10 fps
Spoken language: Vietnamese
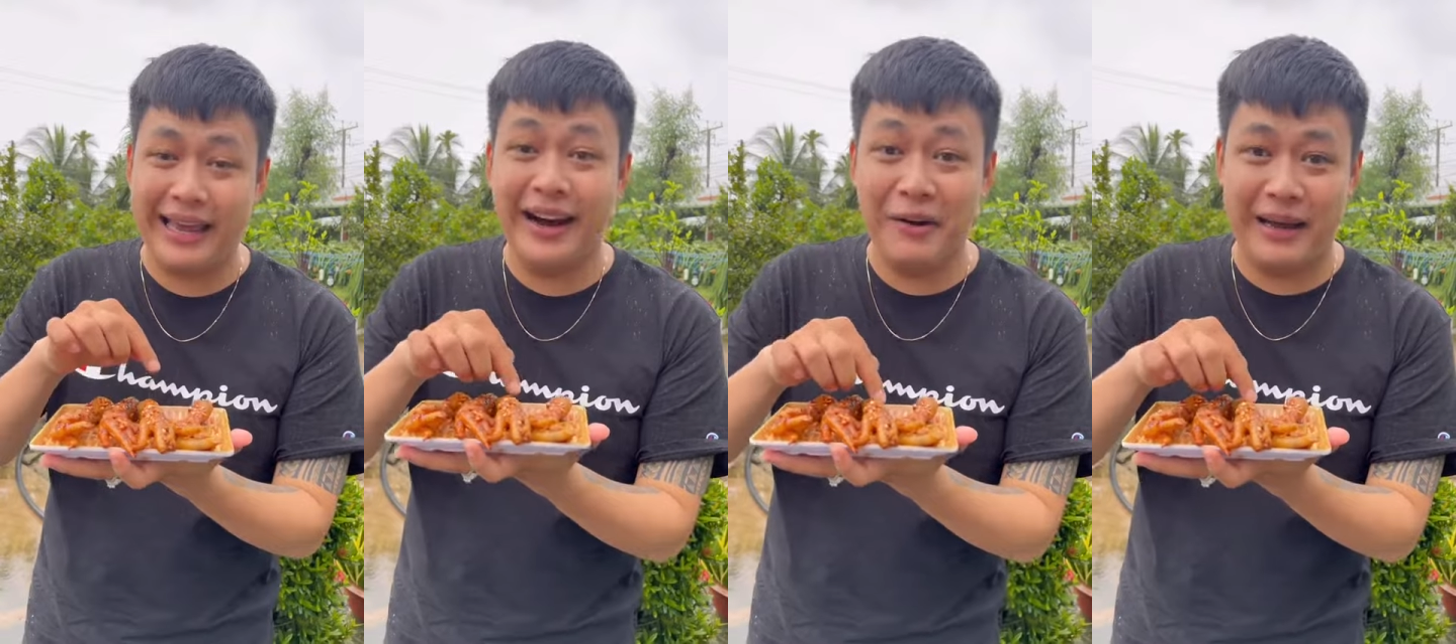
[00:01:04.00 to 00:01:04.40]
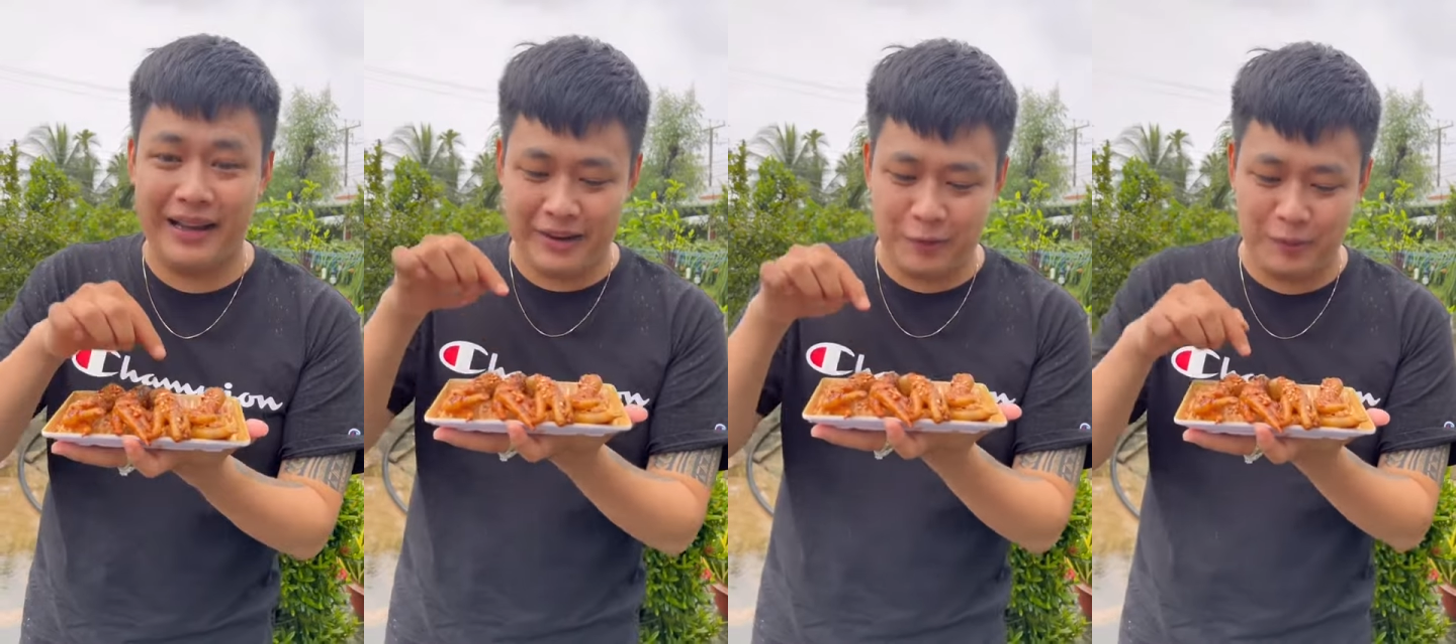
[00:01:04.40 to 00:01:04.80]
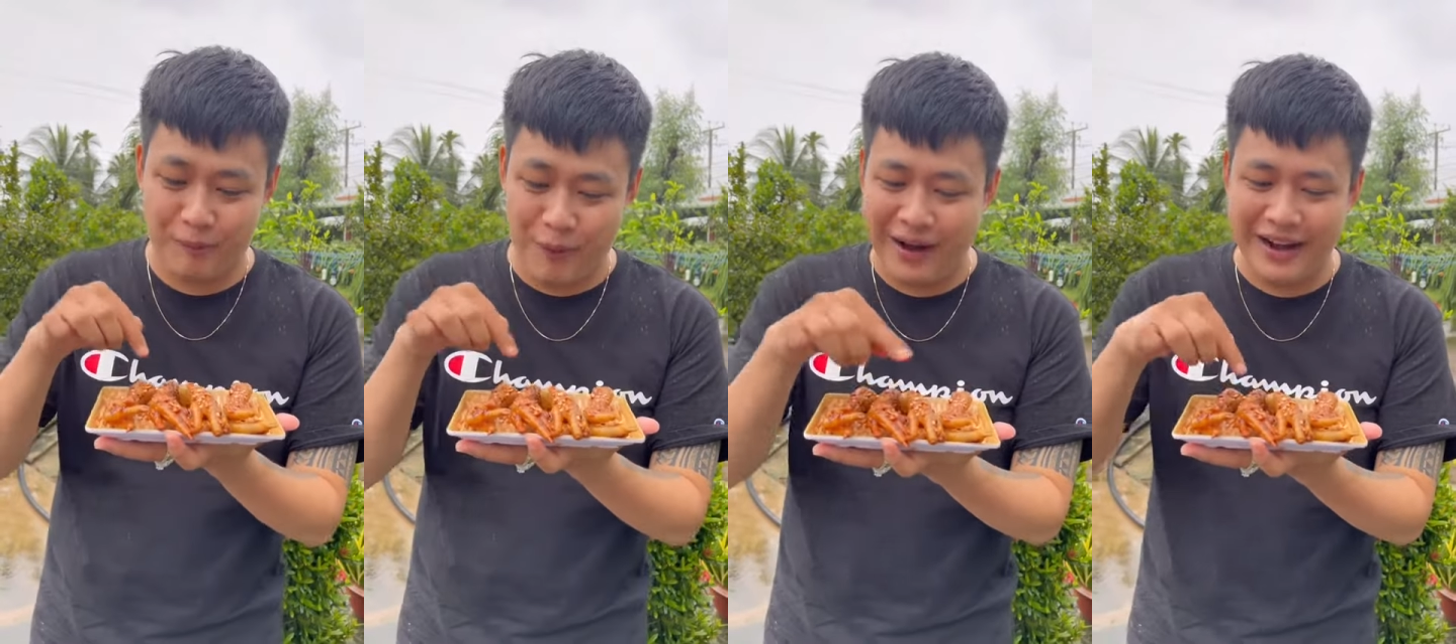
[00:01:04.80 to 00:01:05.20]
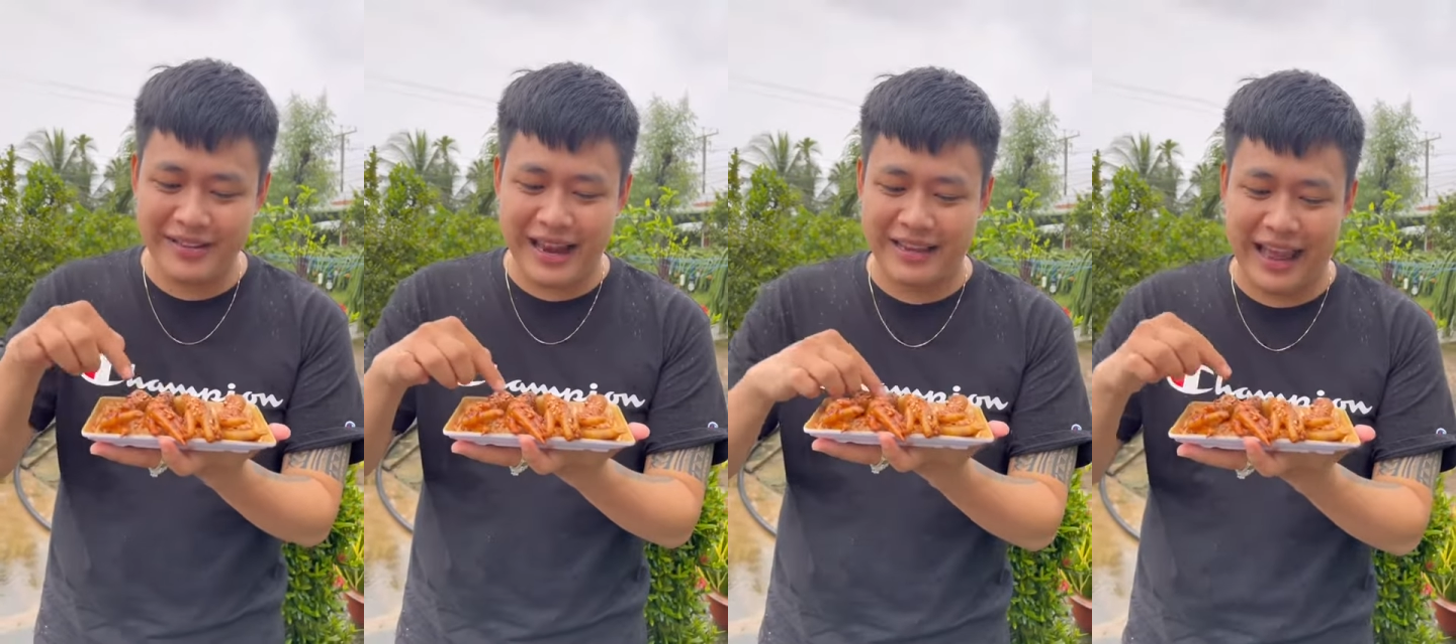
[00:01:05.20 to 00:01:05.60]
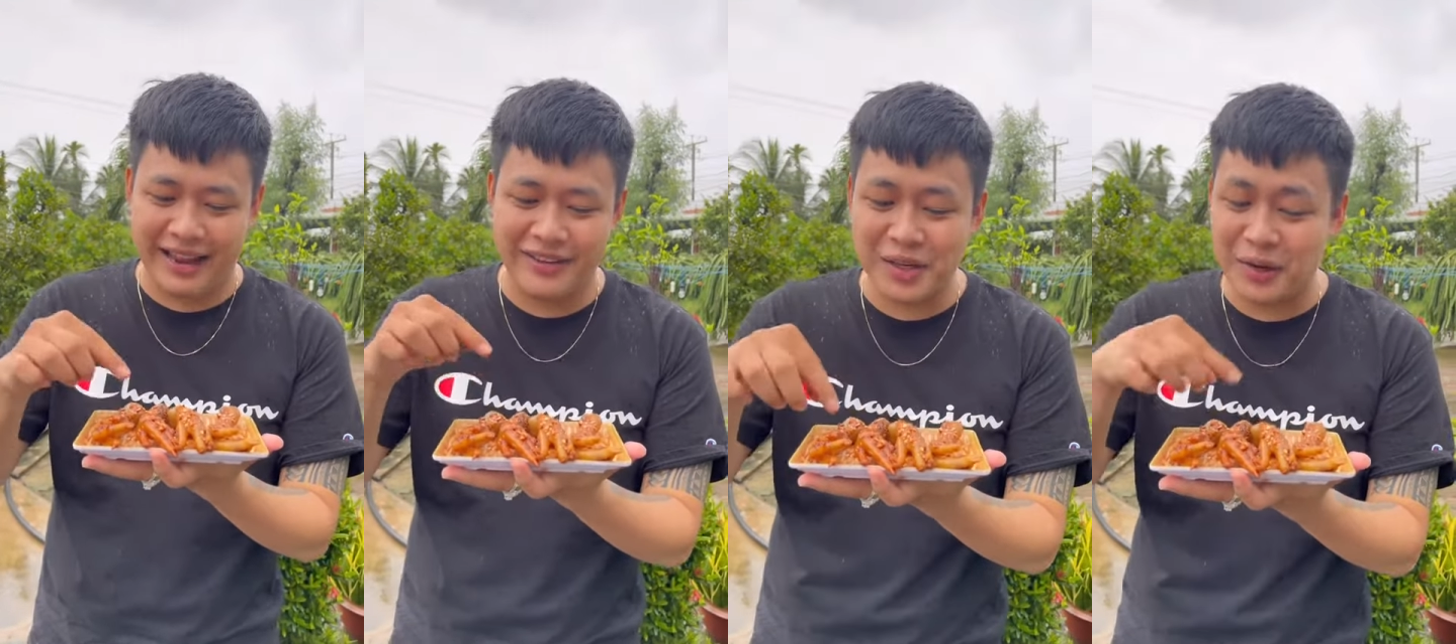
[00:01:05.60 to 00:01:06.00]
hơn mà Lại còn bỏ ớt với lại chan cái
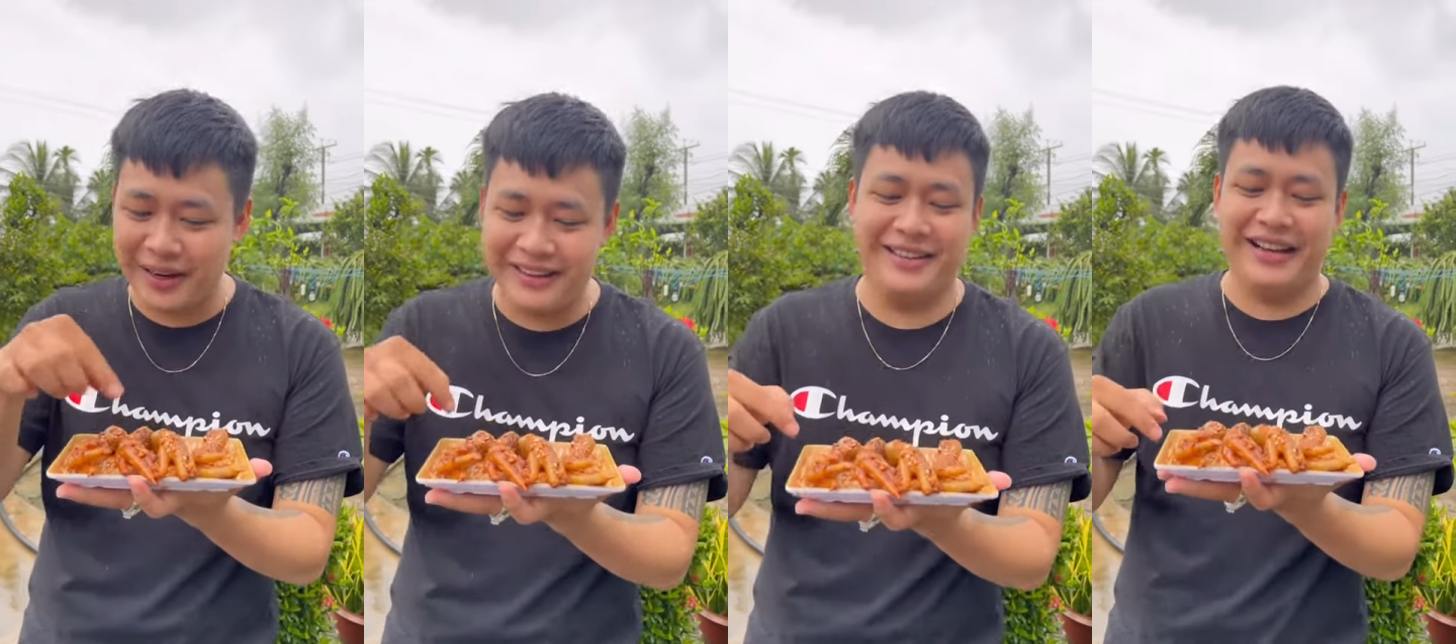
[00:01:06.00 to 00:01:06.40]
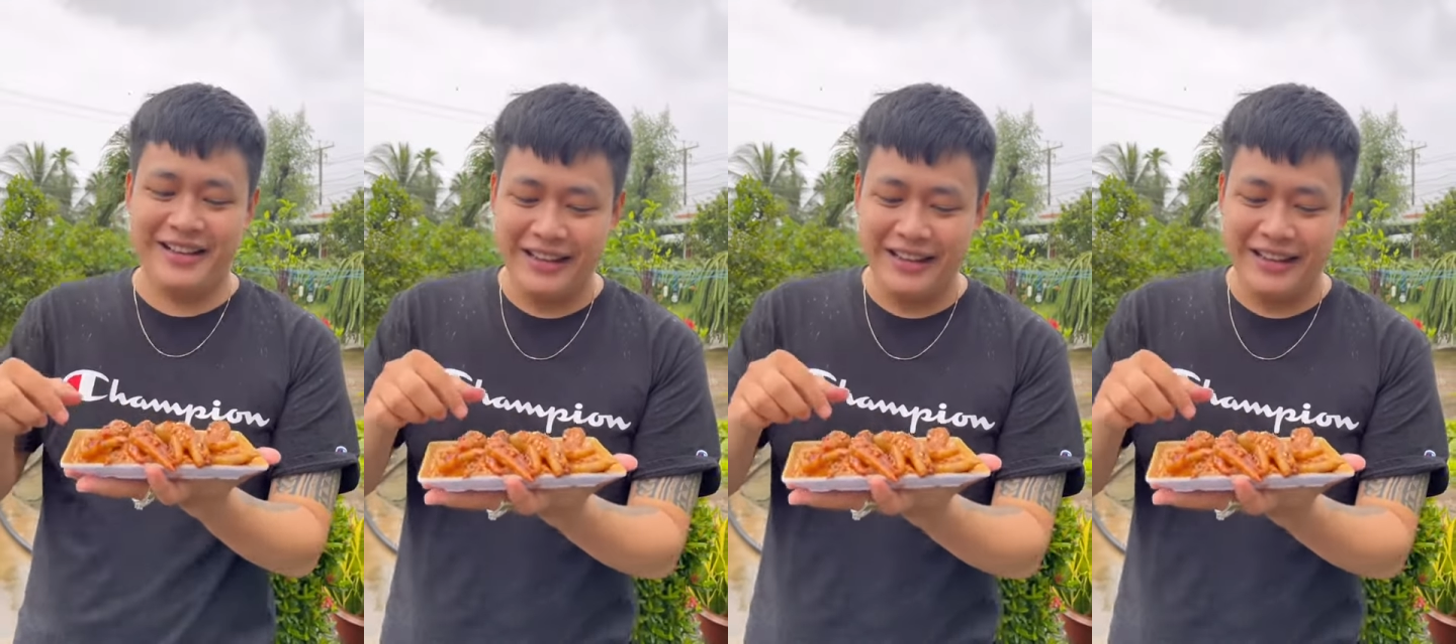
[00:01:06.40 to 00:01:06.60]
nước sốt đó lên nữa.